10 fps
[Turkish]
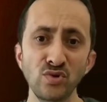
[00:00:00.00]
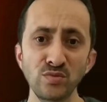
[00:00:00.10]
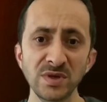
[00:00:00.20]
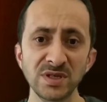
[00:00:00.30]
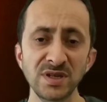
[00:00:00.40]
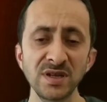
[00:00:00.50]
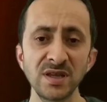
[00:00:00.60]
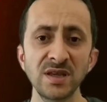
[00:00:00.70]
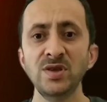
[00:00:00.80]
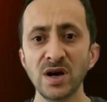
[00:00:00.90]
dönmesine
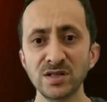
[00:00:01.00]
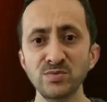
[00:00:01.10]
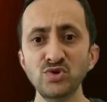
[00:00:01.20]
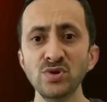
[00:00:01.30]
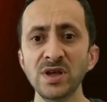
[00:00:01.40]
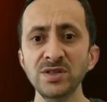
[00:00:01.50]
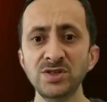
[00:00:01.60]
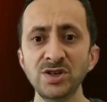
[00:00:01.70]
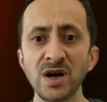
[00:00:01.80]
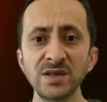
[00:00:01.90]
yardımcı olan
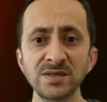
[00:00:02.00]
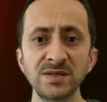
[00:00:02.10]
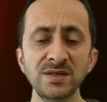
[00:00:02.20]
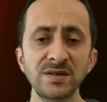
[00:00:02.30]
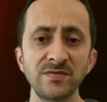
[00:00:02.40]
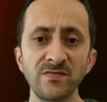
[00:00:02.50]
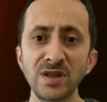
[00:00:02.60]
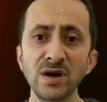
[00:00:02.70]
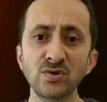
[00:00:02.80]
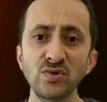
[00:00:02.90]
cihazdır.
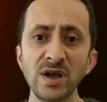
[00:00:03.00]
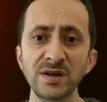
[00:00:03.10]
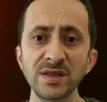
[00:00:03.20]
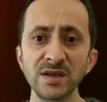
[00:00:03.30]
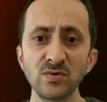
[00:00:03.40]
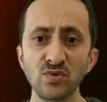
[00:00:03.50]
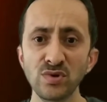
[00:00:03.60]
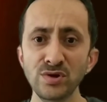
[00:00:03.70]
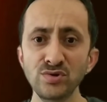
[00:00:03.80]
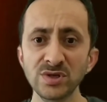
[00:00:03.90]
Yeni akülerde
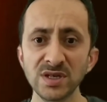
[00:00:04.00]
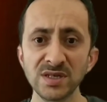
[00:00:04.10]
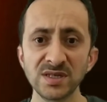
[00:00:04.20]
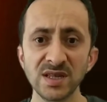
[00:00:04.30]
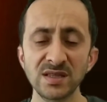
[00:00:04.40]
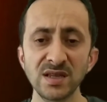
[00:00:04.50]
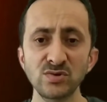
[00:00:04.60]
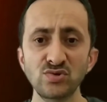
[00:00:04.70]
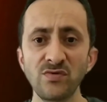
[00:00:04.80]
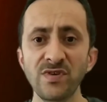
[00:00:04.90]
kullanıyorsanız zaten
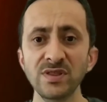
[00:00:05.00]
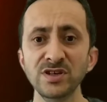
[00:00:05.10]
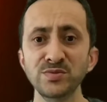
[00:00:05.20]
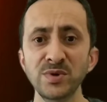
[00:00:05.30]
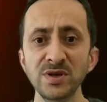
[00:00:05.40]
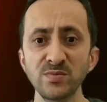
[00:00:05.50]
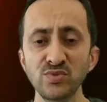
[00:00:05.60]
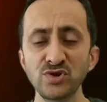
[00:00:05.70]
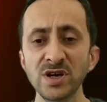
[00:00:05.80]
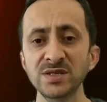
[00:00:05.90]
sülfatlaşmayı
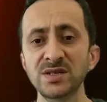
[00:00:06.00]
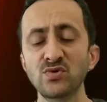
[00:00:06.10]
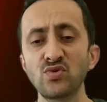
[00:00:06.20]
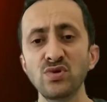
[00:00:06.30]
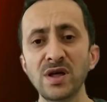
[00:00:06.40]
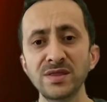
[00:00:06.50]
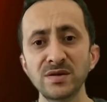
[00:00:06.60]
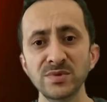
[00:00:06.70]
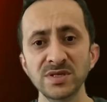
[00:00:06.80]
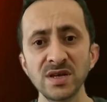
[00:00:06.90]
bu cihazları
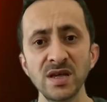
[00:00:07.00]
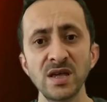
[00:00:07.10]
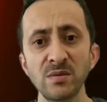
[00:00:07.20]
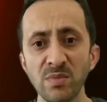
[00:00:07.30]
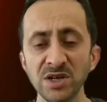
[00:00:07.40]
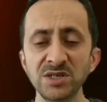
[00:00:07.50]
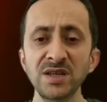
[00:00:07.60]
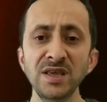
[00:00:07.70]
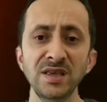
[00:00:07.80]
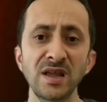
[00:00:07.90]
kullandığımızda
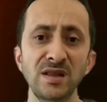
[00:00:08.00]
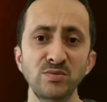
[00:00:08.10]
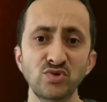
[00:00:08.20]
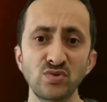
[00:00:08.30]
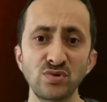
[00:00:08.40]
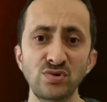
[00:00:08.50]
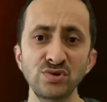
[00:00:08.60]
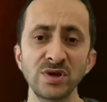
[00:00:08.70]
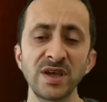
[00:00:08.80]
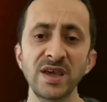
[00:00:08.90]
baştan engellemiş oluruz.